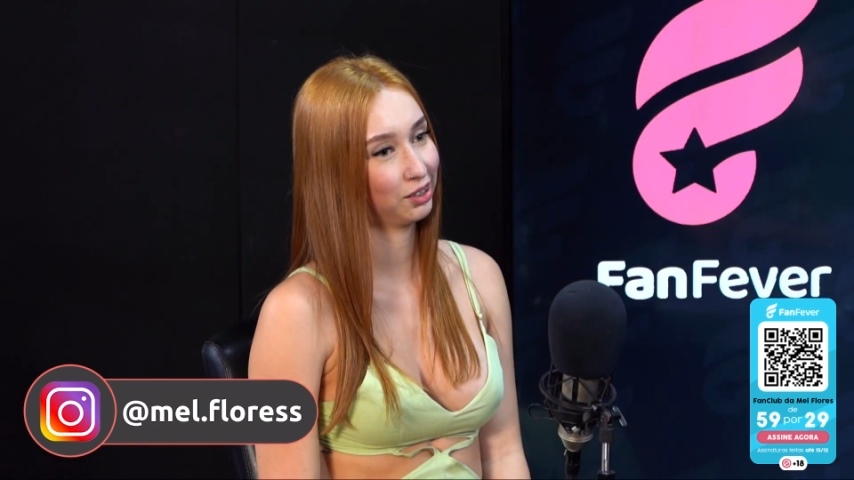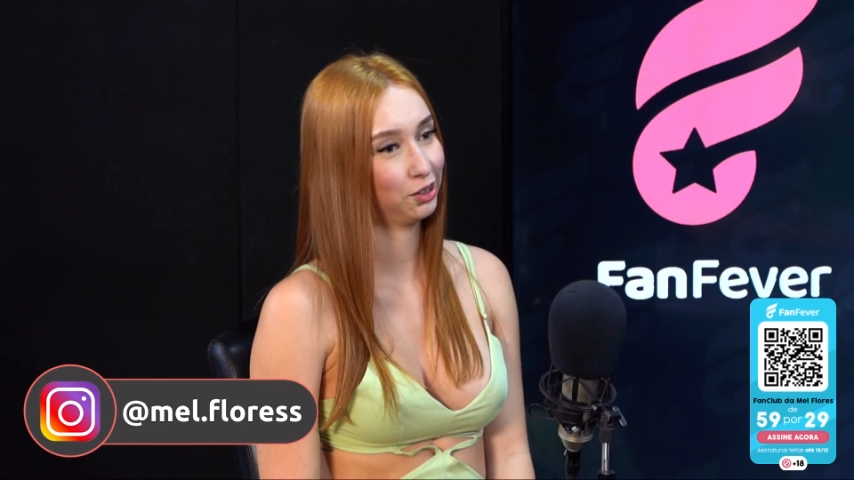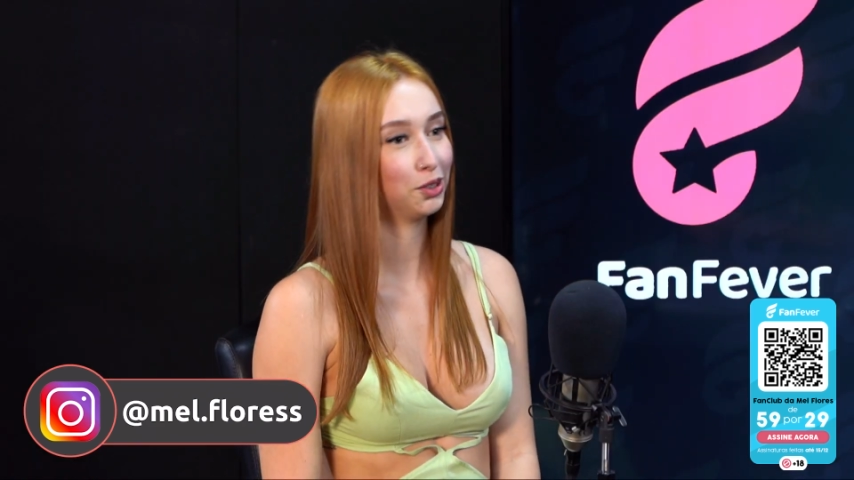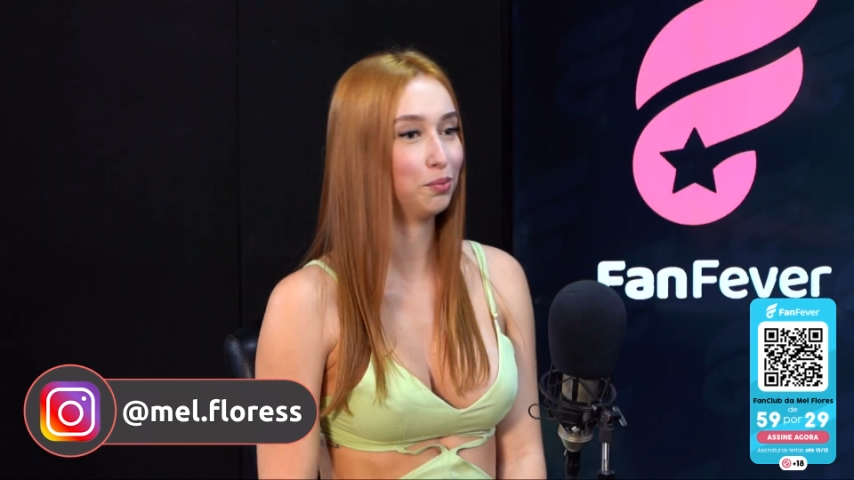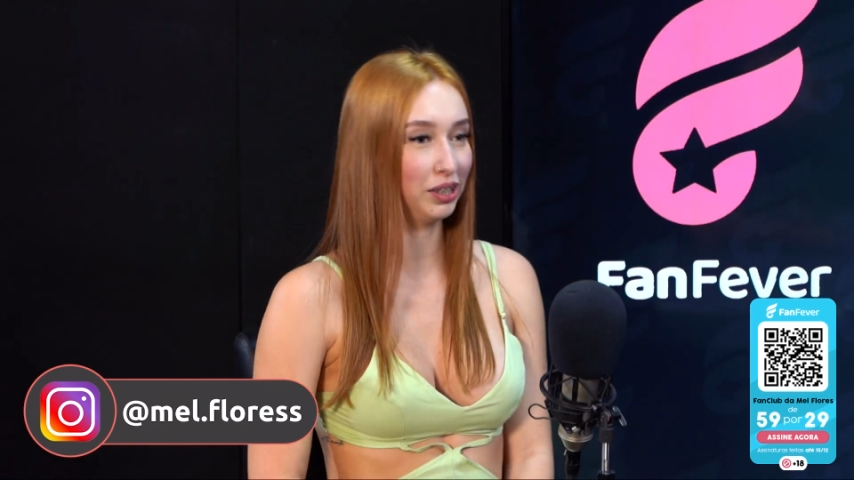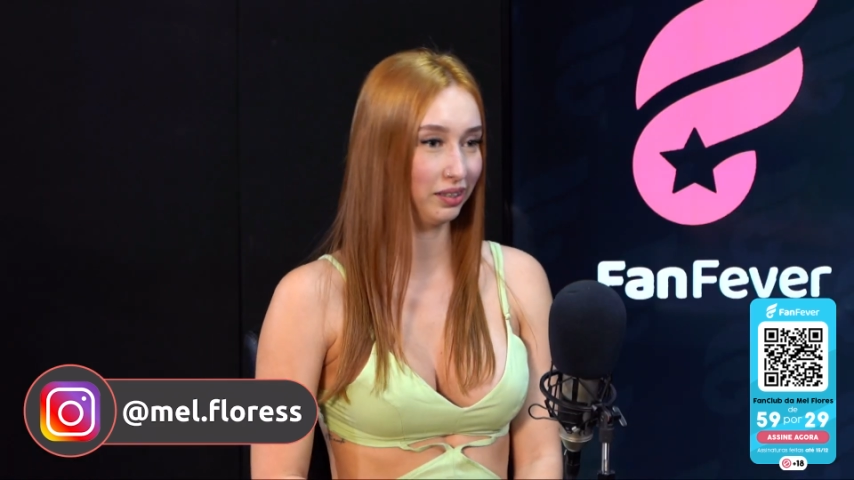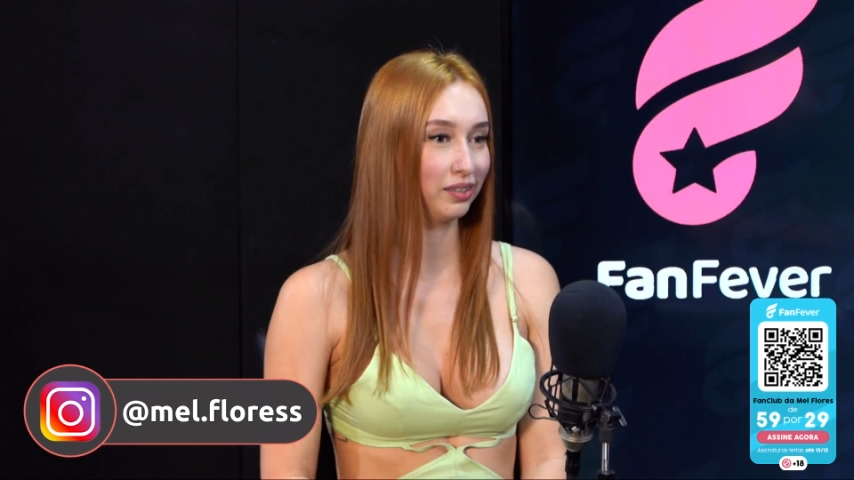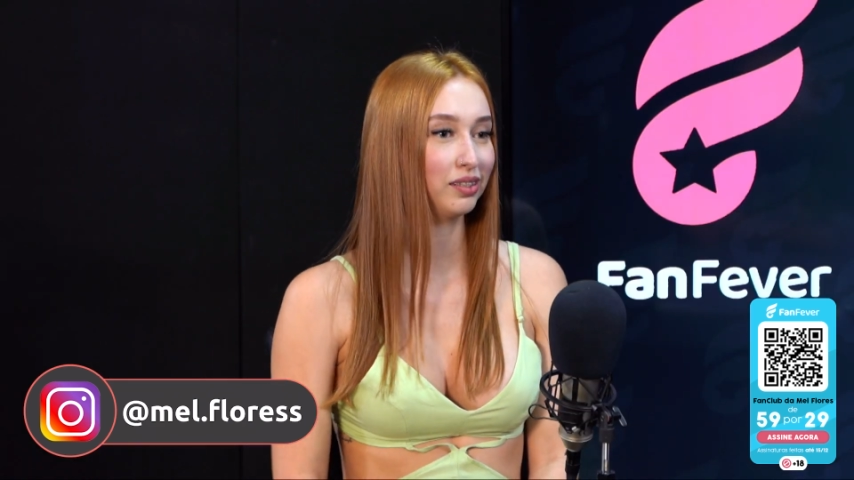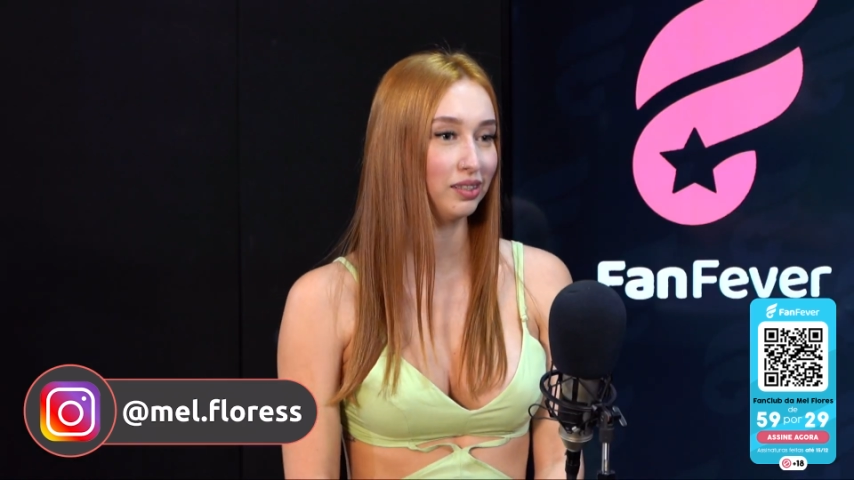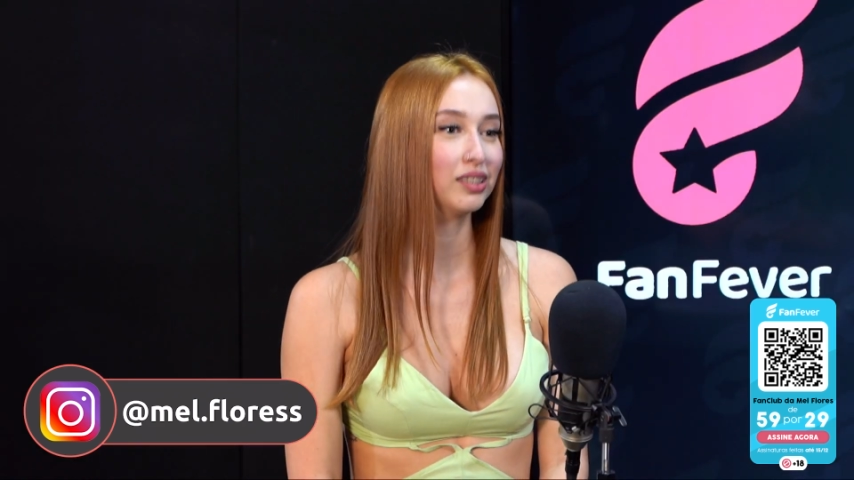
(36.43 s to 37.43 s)

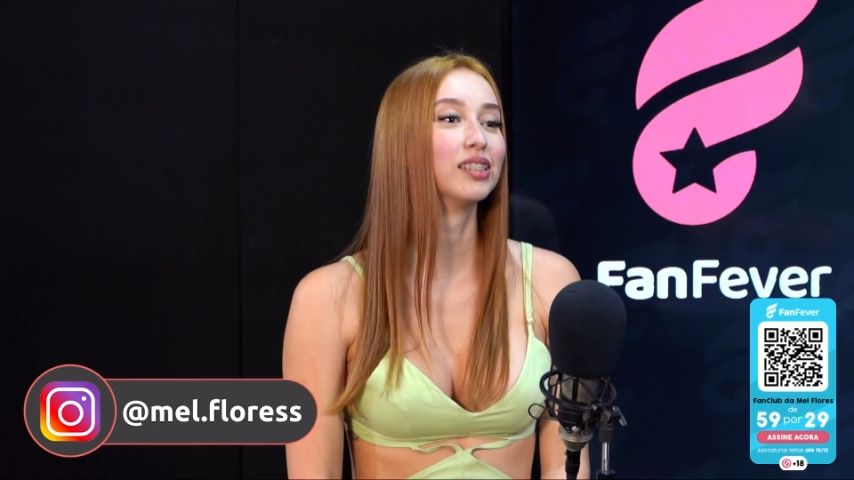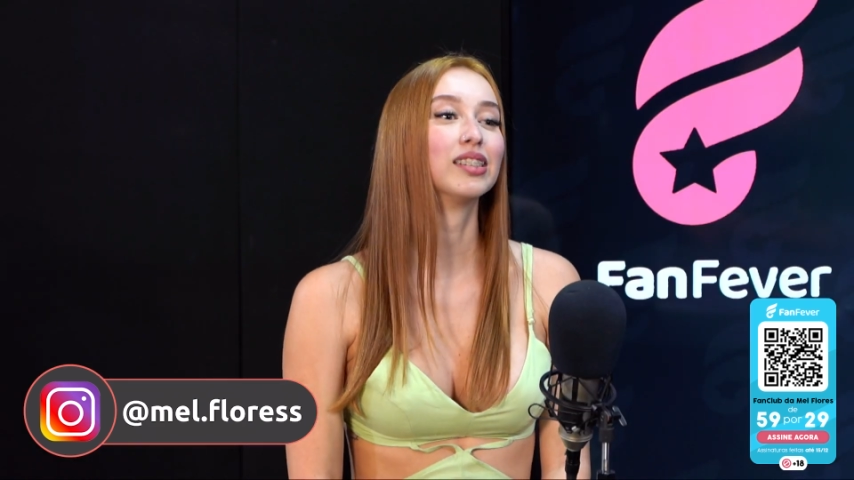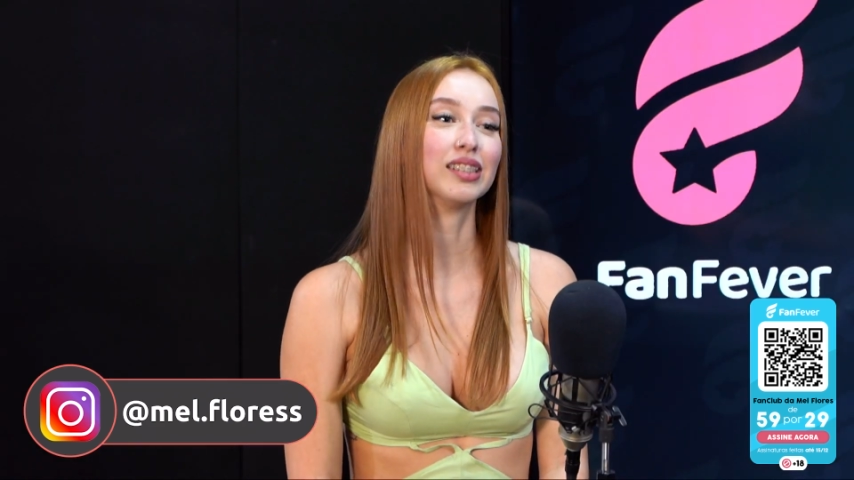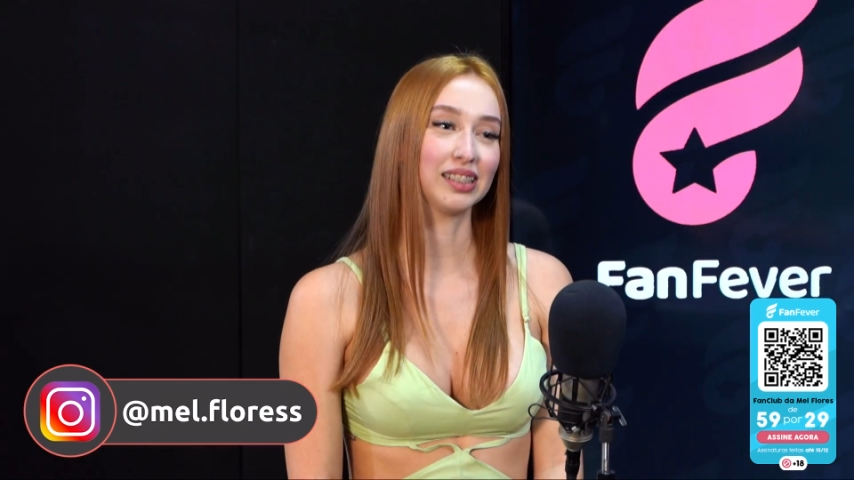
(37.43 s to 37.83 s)
Papai, e mamãe.